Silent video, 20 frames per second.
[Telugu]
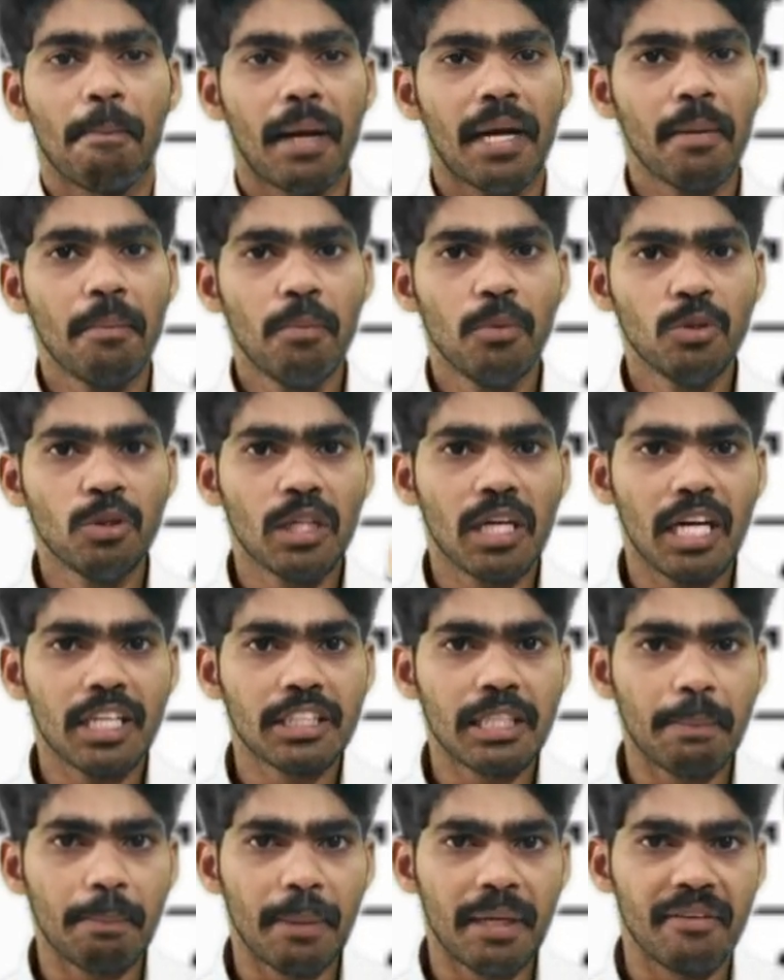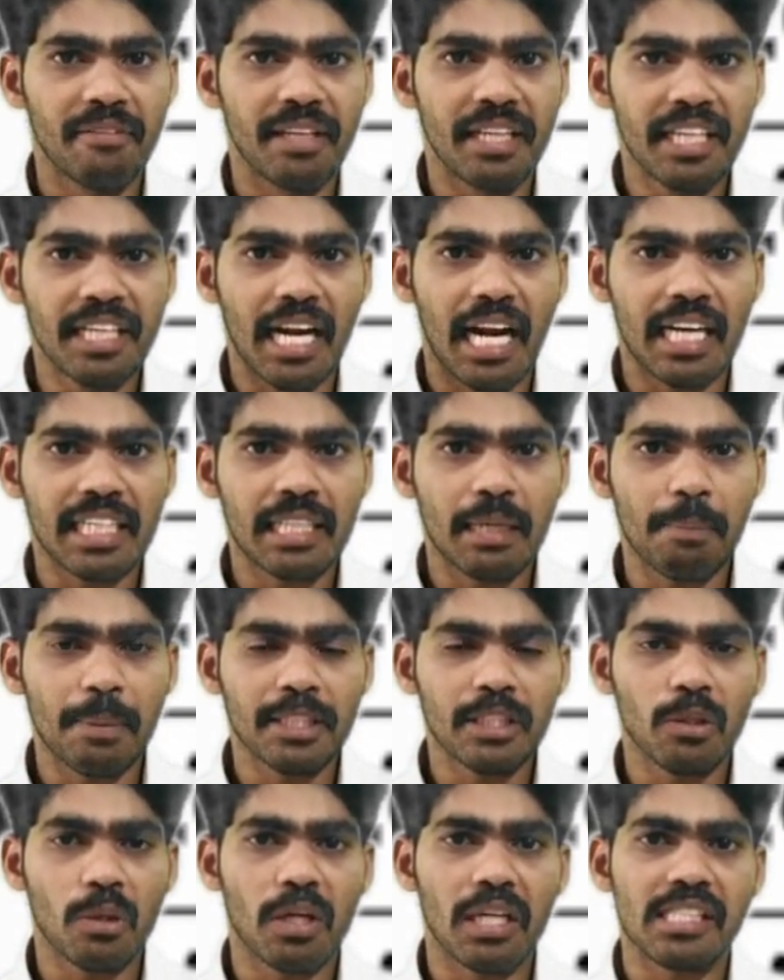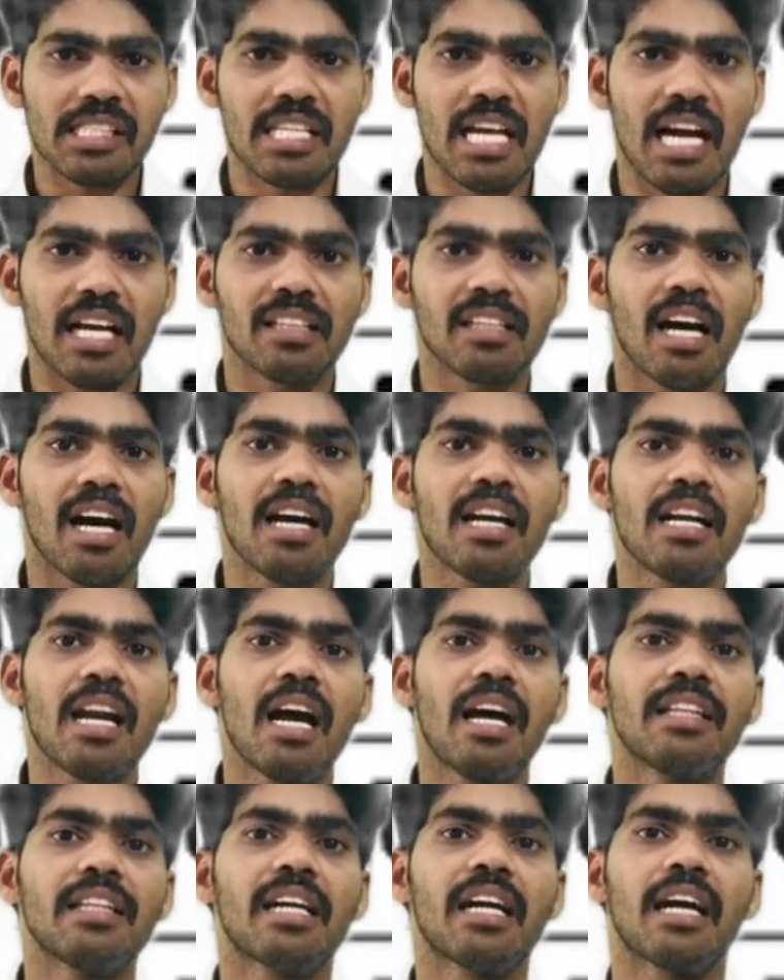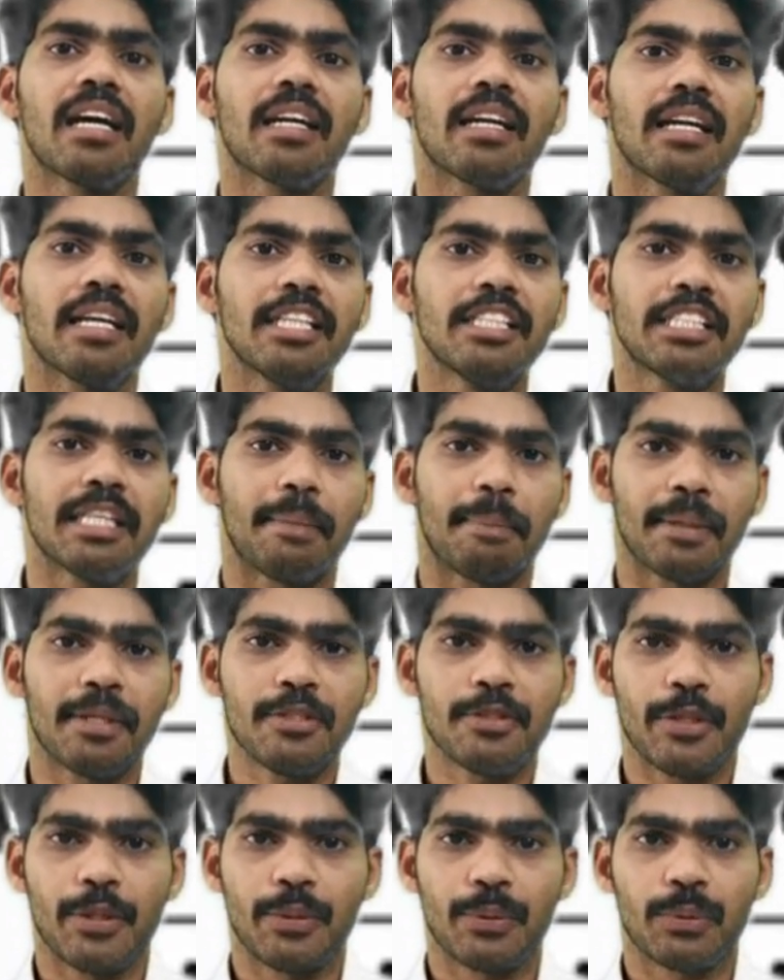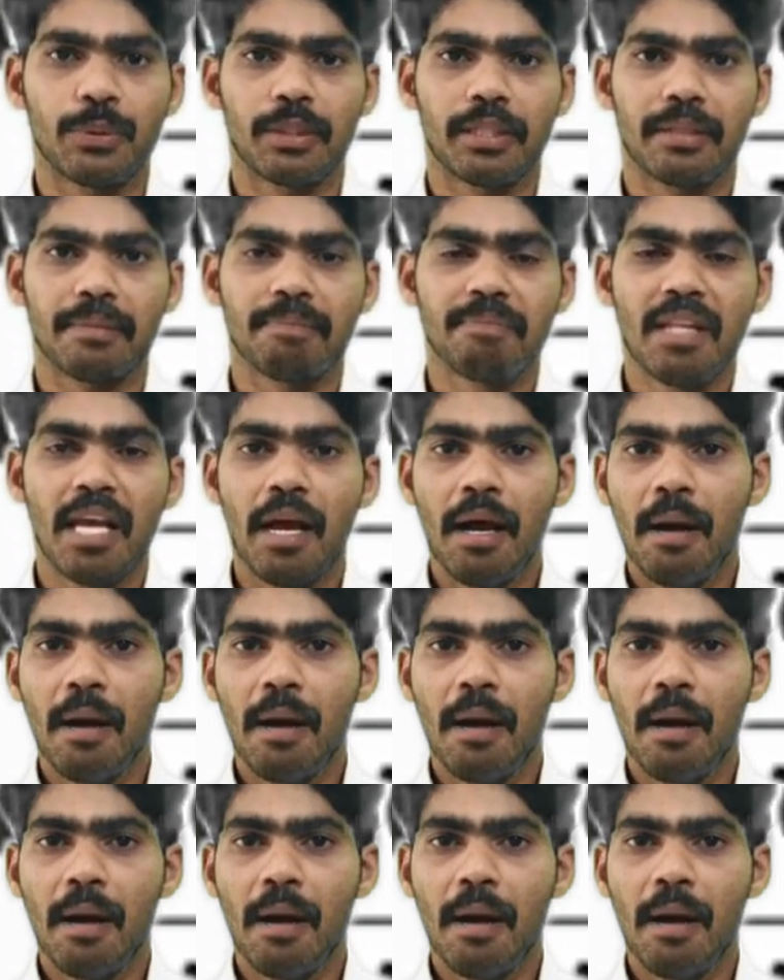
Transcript: మనం ముందుగా చెప్పినవి రాష్ట్రపతి యొక్క సాధారణ అధికారాలని చెప్పడం జరుగుతుంది